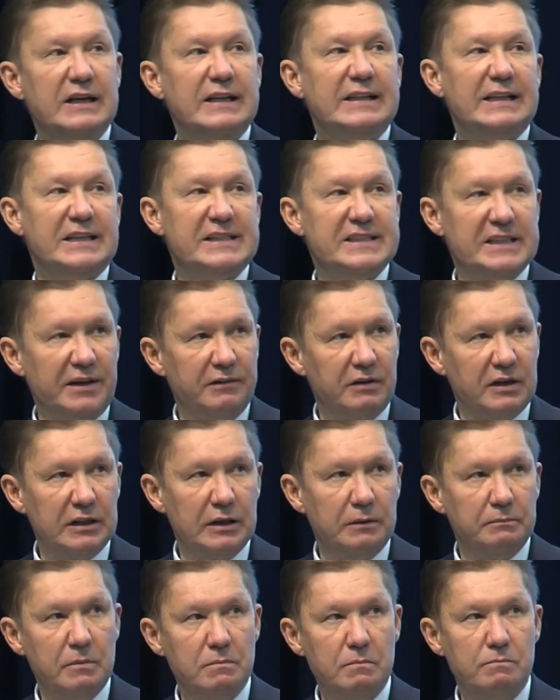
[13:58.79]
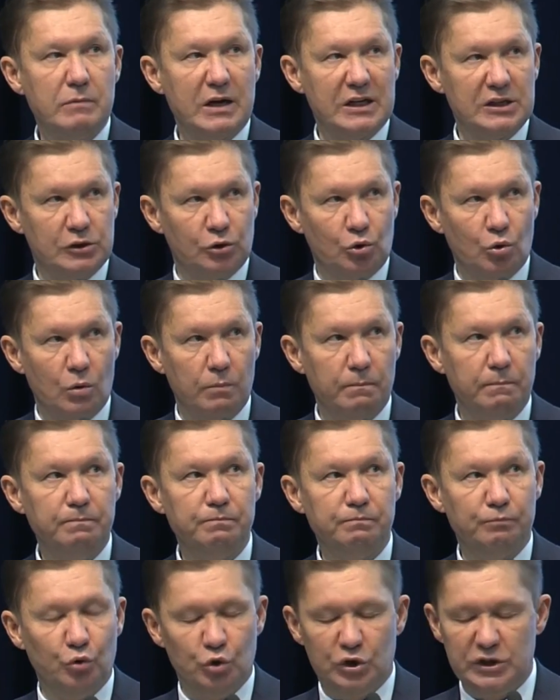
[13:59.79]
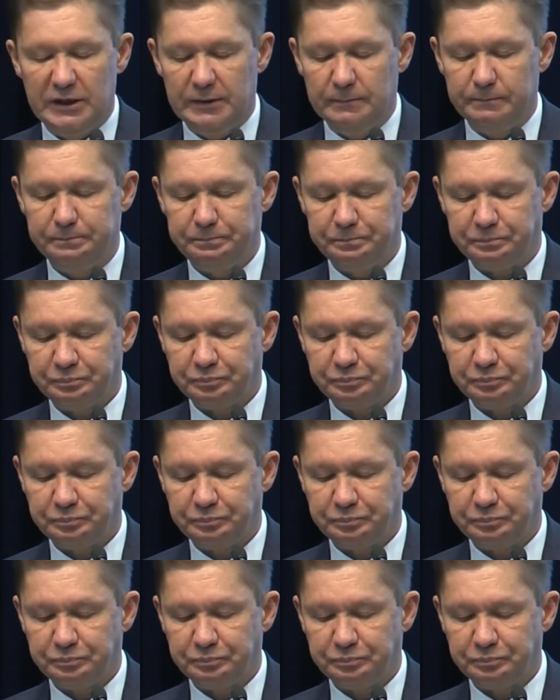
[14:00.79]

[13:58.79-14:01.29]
на Северном морском пути.